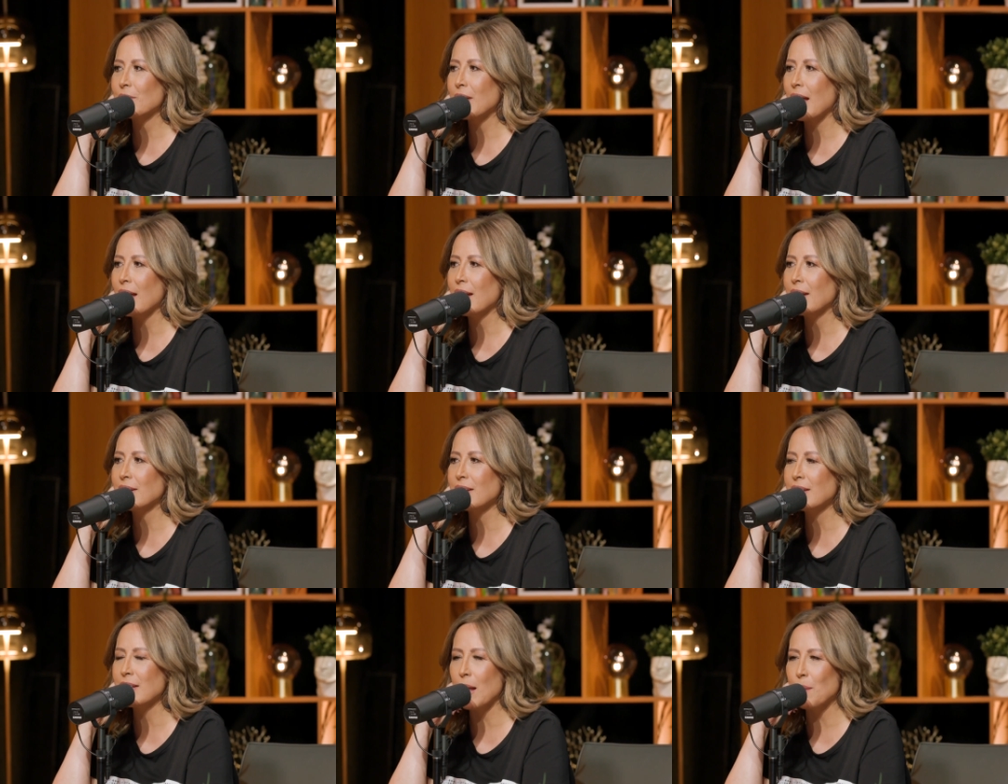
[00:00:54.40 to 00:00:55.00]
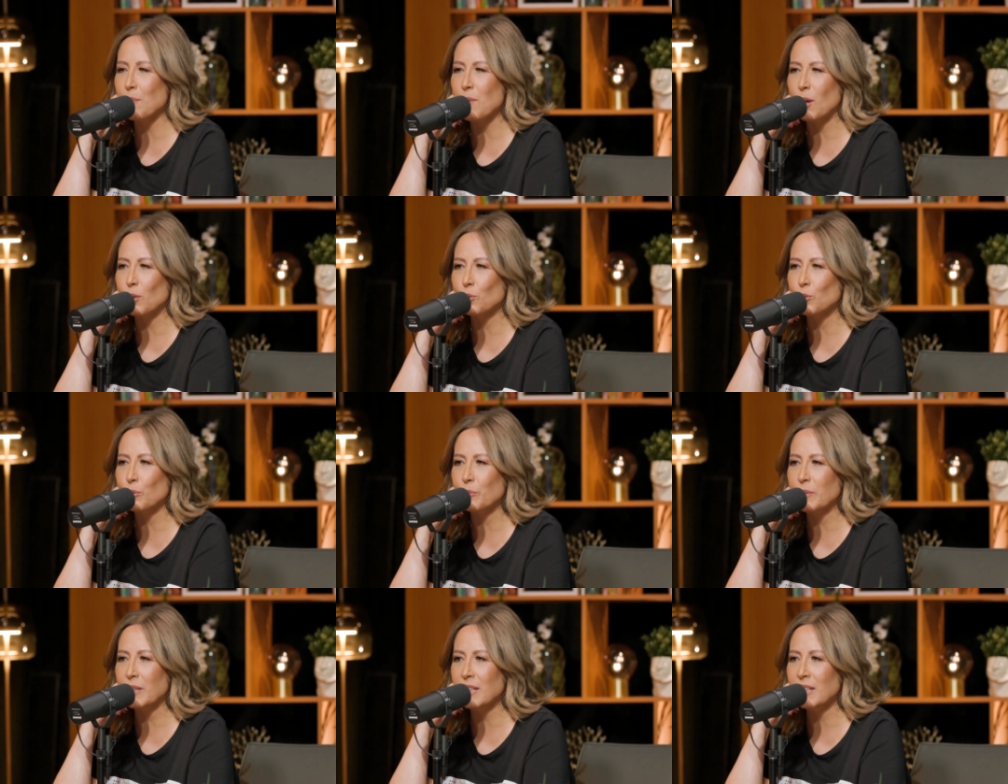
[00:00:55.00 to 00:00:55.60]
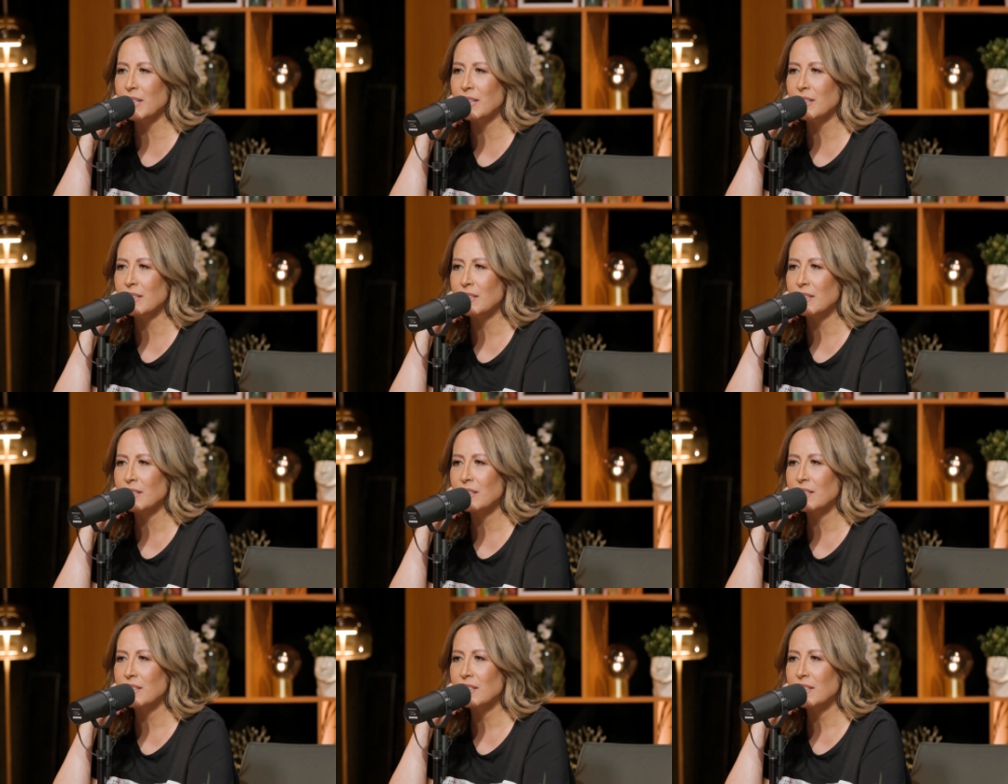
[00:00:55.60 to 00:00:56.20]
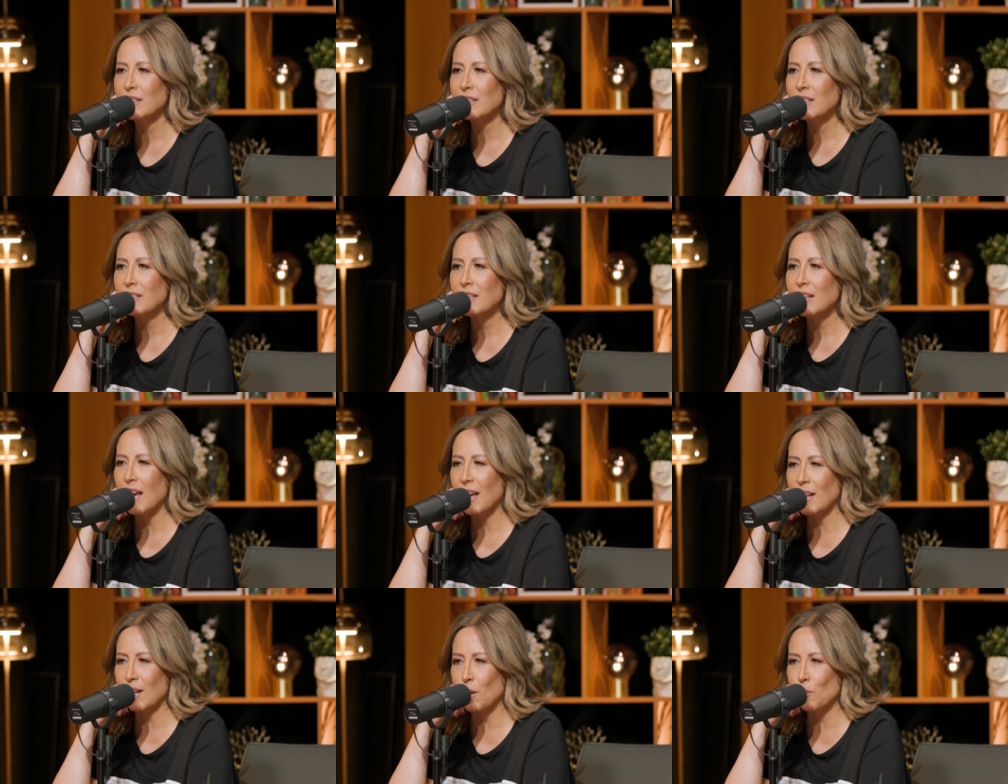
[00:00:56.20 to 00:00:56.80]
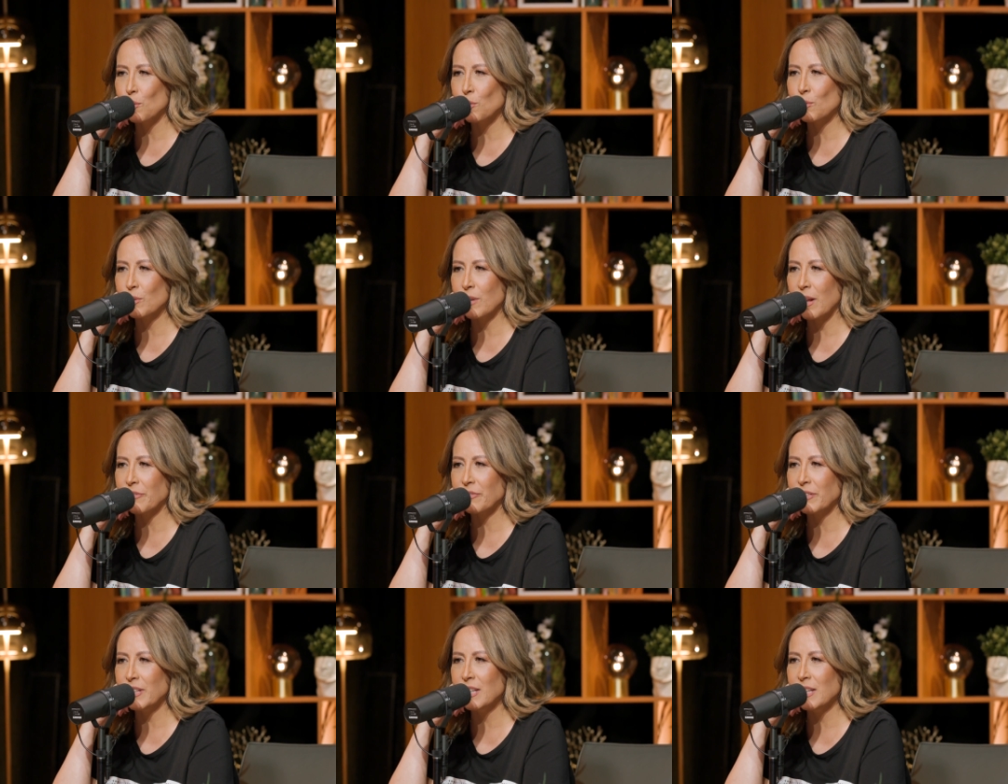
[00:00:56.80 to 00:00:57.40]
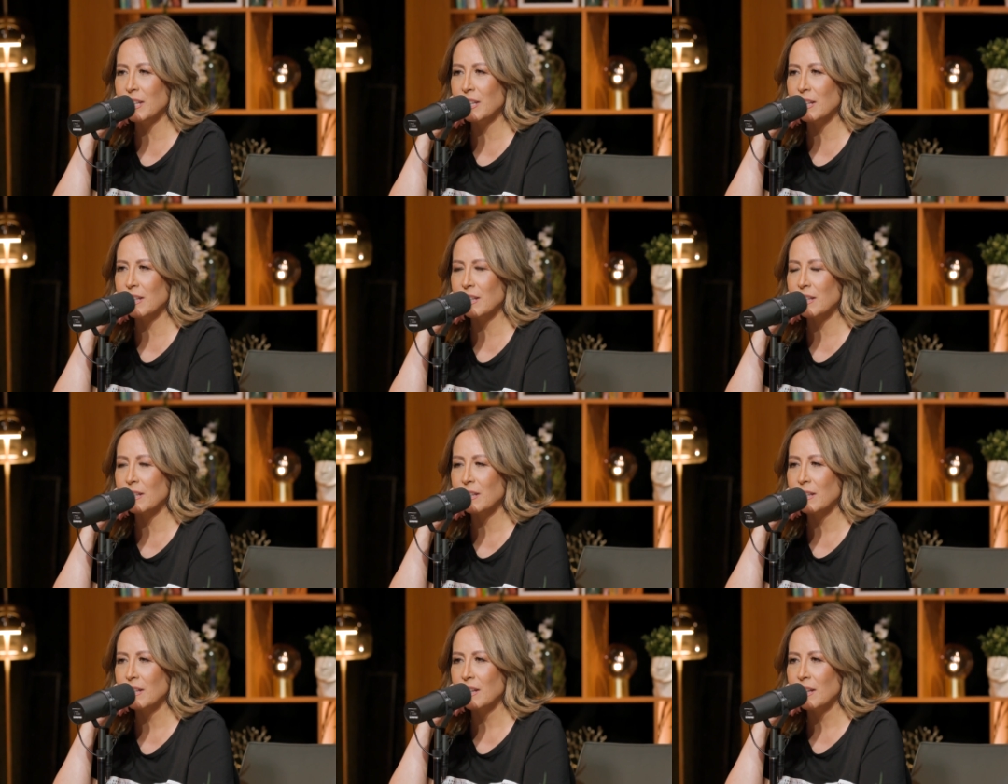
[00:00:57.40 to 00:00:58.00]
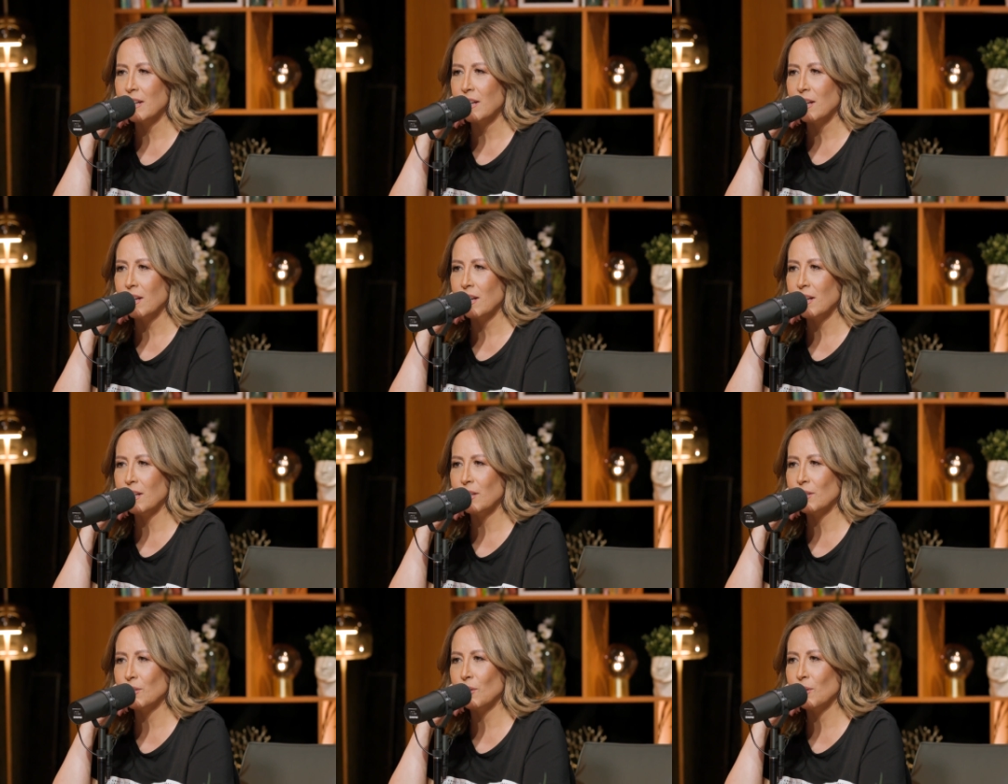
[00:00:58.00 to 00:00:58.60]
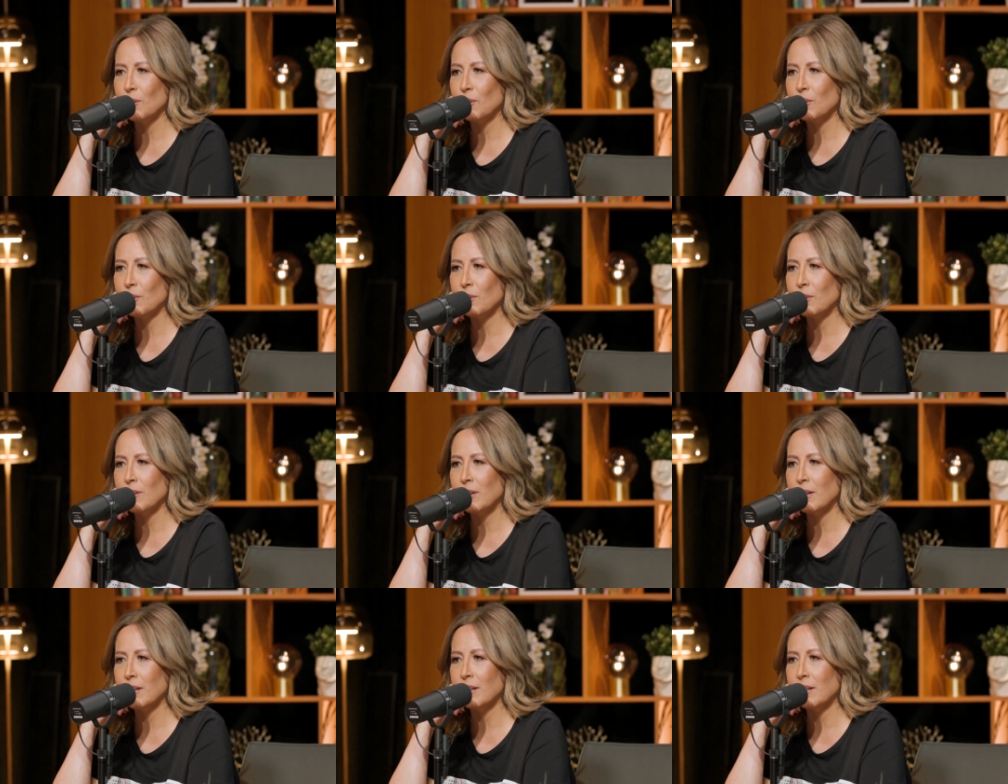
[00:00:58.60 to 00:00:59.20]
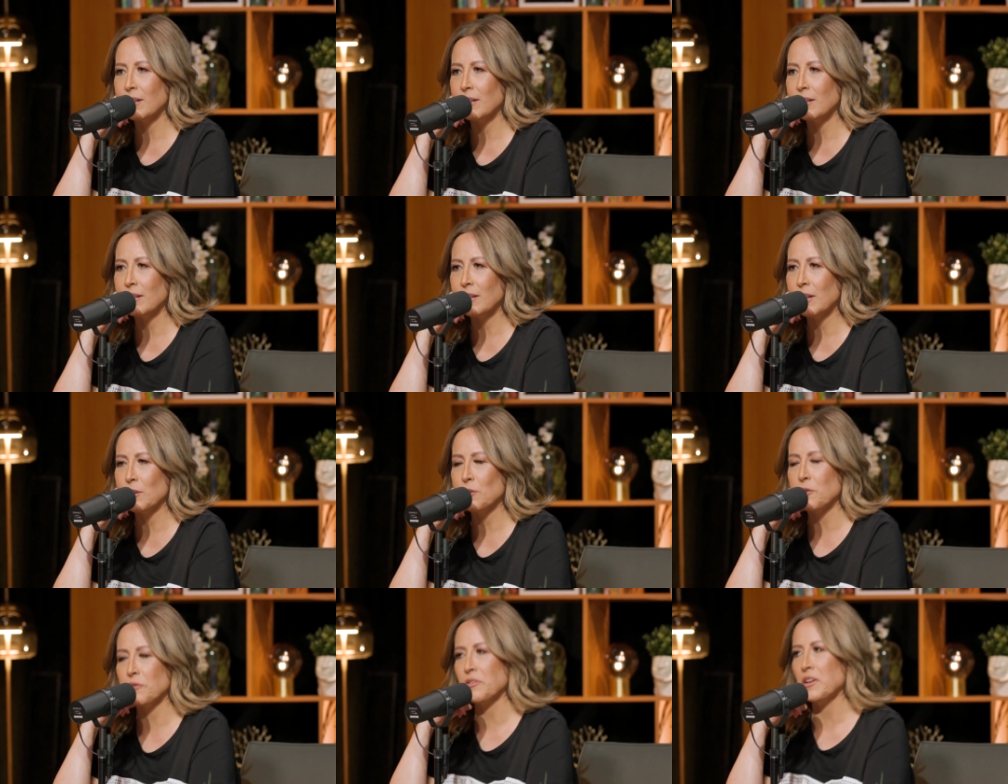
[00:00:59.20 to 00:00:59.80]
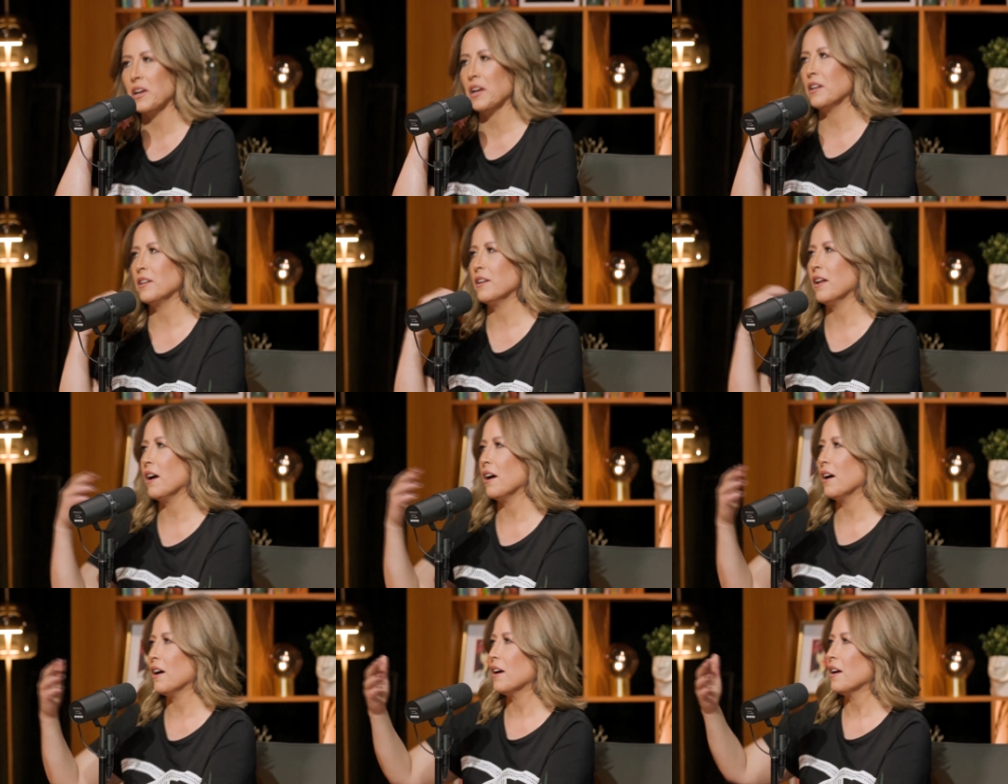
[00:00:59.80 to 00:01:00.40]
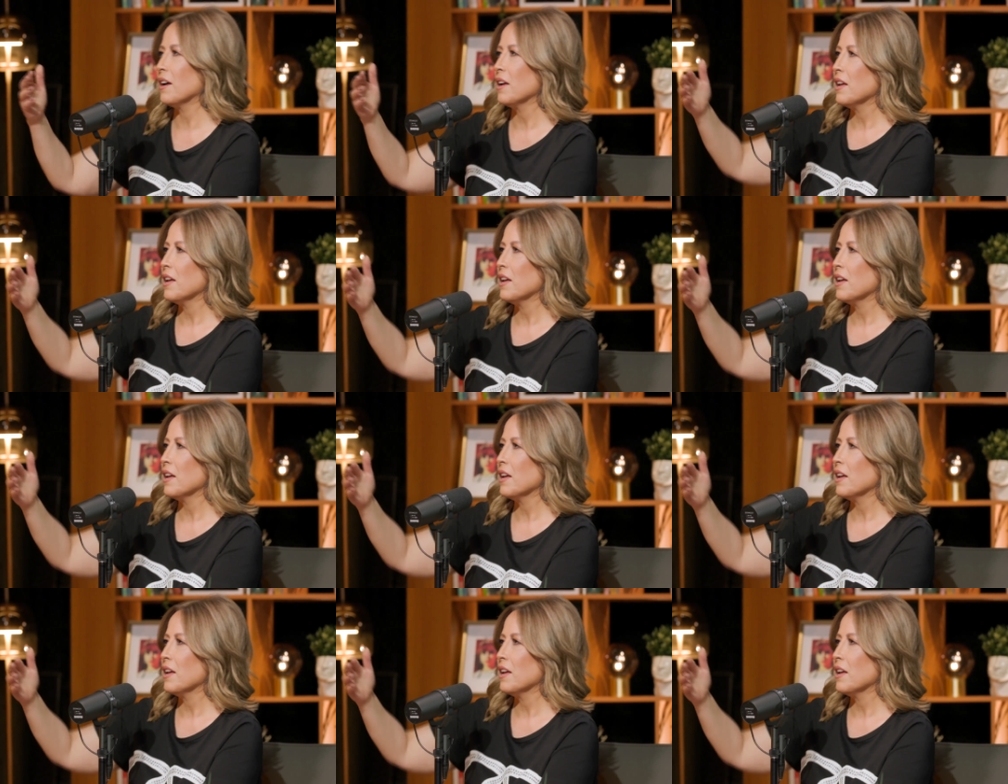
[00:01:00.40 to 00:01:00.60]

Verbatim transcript: رح نطلع مهضومين انا ورفيق انه انه في عنا